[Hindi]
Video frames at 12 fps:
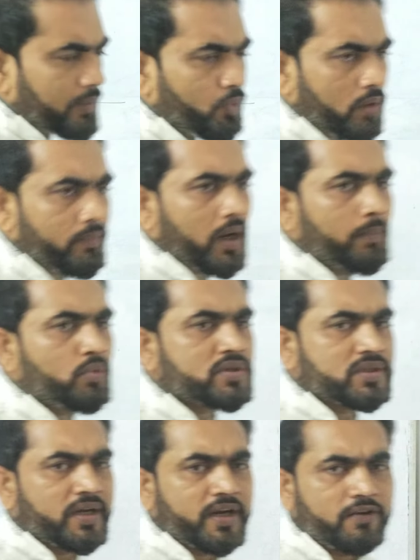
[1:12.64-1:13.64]
बुक में आपको
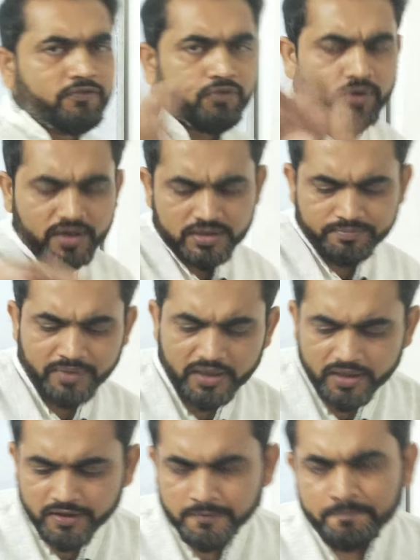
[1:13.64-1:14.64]
सेकेंड फोकस
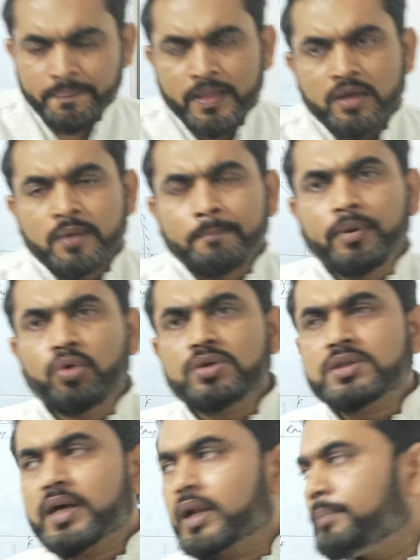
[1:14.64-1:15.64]
मिलेगा बहुत
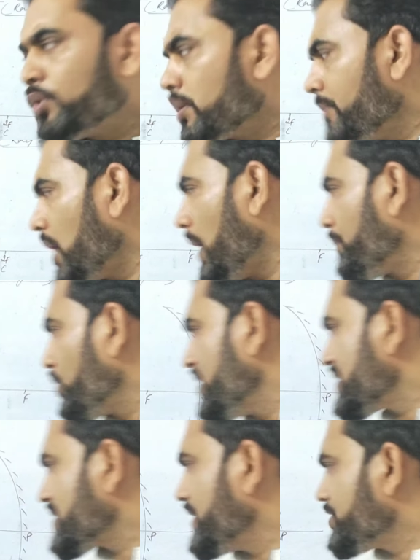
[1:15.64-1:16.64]
सारे बुक में आपको ये
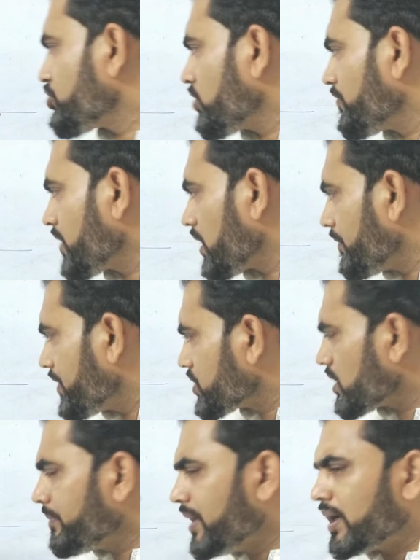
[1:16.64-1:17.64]
सेंटर ऑफ
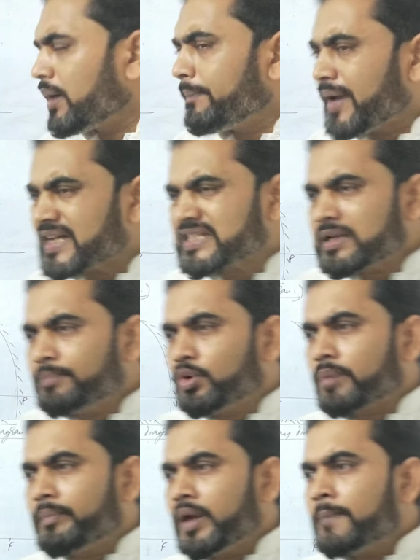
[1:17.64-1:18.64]
कर्वेचर मिलेगा मैक्सिमम
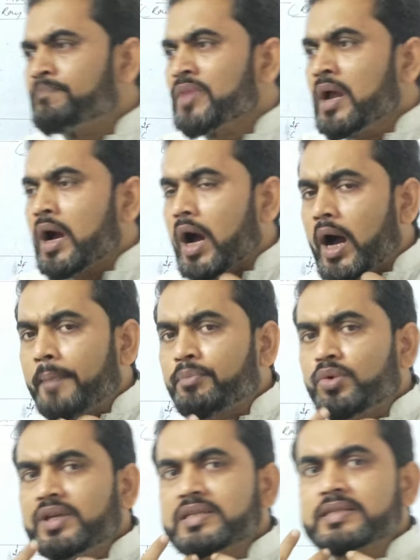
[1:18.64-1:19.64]
बुक में
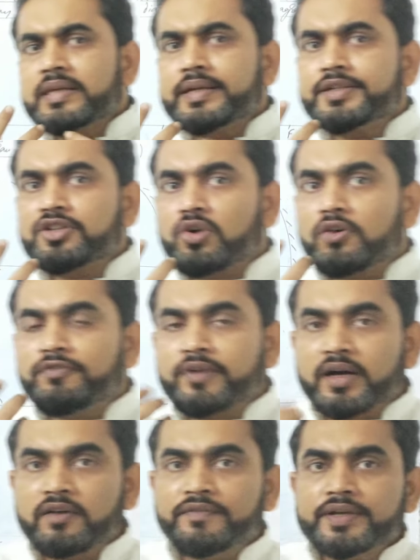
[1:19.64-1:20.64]
आपको ये सेंटर ऑफ
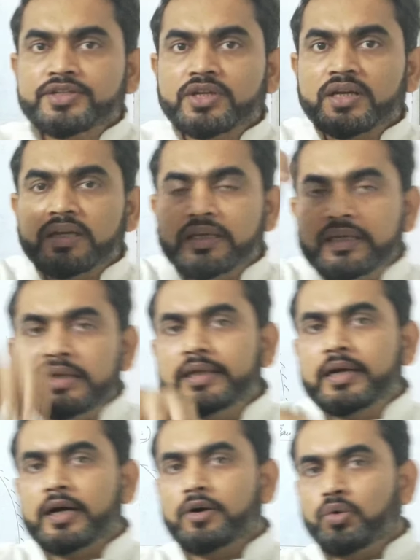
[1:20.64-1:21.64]
कर्वेचर ही
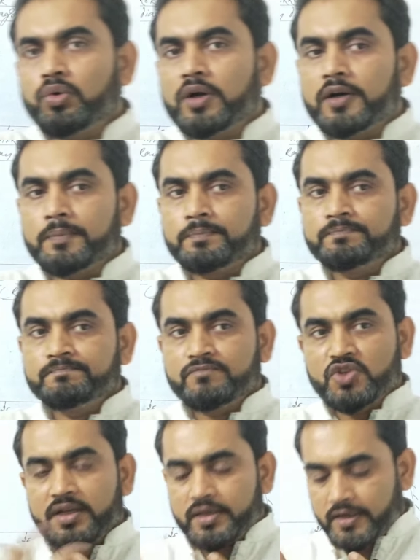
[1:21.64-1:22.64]
लिखा होगा
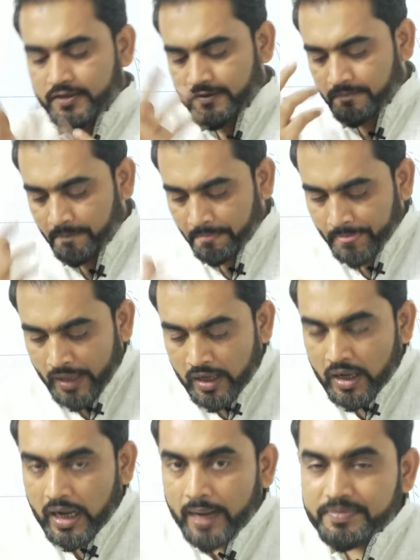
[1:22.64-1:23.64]
चले जरा सा
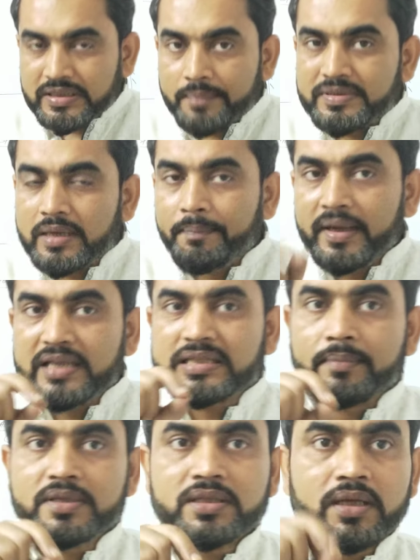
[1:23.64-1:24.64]
अब सबसे पहले
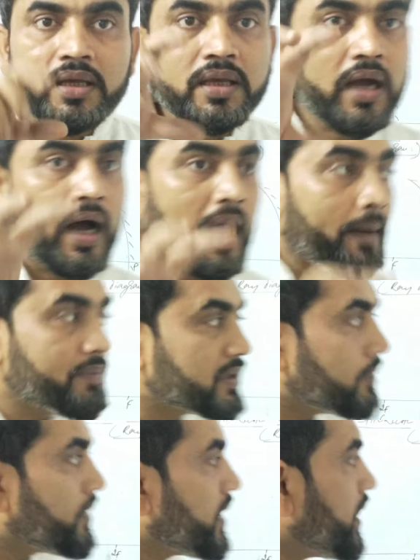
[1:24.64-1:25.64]
समझते हैं कि आप
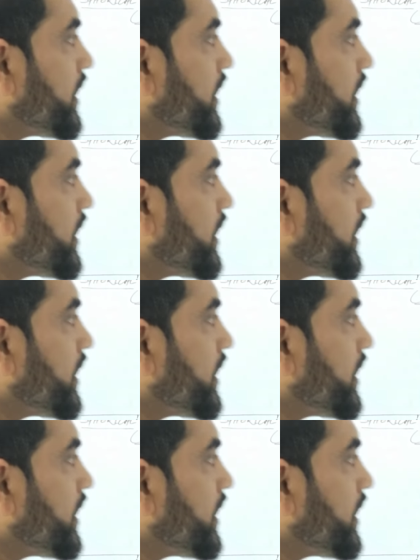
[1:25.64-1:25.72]
जब रे